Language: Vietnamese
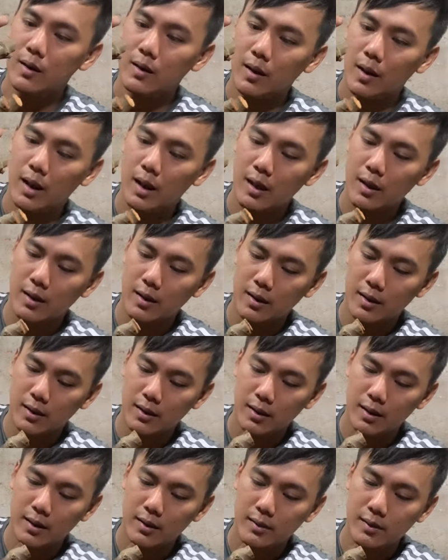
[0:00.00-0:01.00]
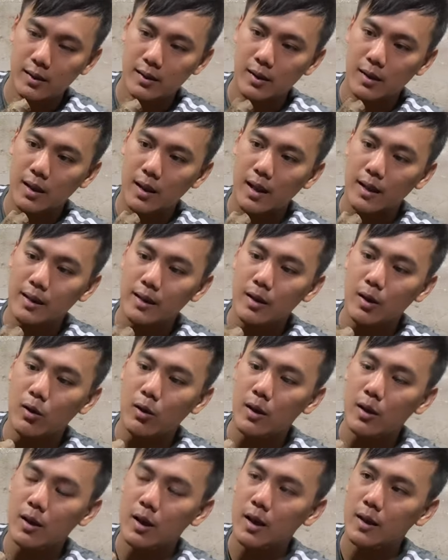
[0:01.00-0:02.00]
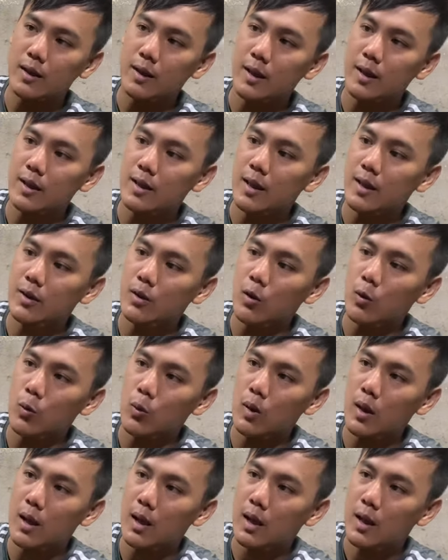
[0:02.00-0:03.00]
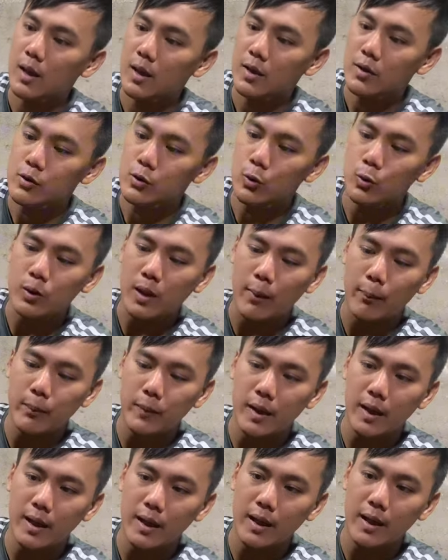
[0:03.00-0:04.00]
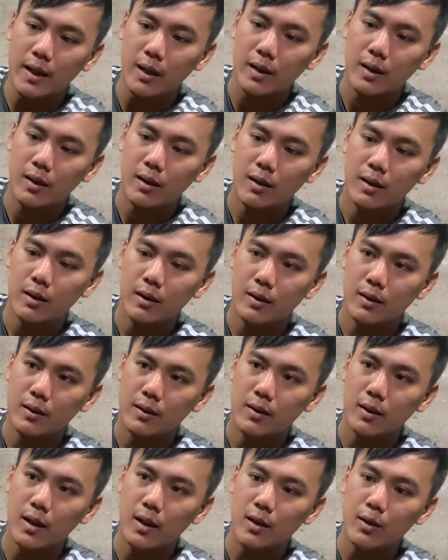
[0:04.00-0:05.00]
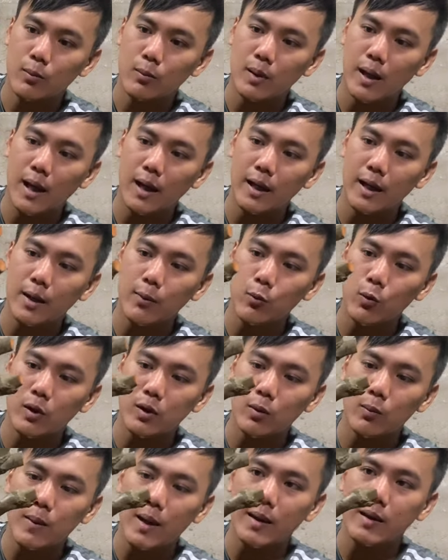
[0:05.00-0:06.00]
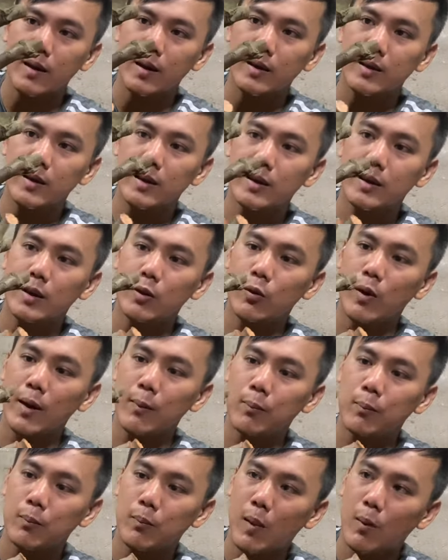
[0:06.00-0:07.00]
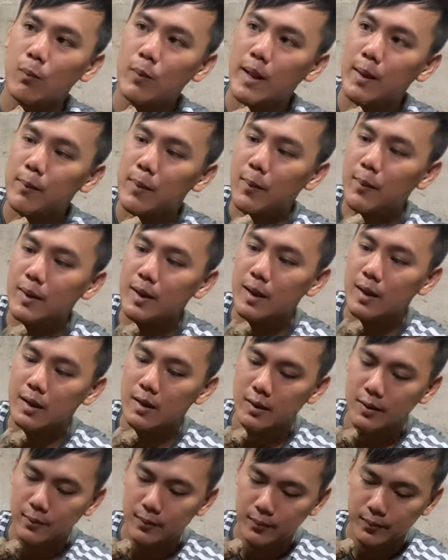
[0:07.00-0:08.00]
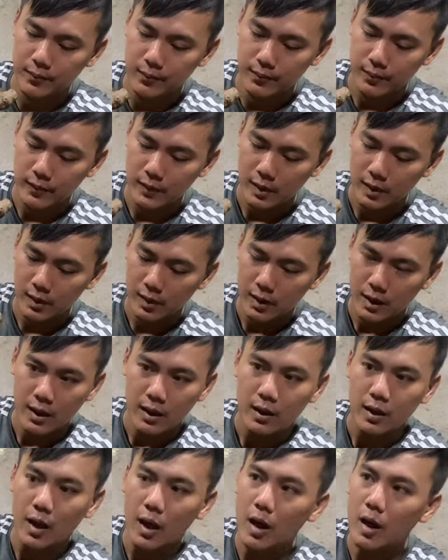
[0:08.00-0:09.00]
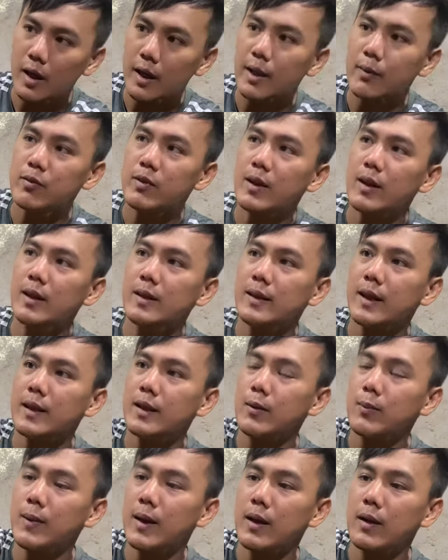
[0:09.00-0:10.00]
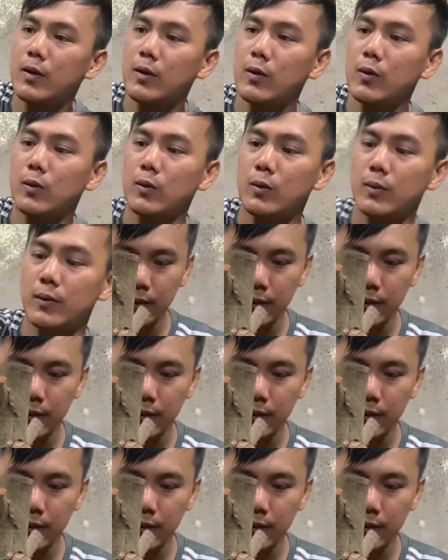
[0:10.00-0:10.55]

Đó. Anh chị anh chị tranh thủ uh, sưu tập về ha. Về chúng ta ghép hoặc chúng ta chơi zin đều đẹp, bông đẹp lắm anh chị. Rồi, em xin lên cây tiếp theo.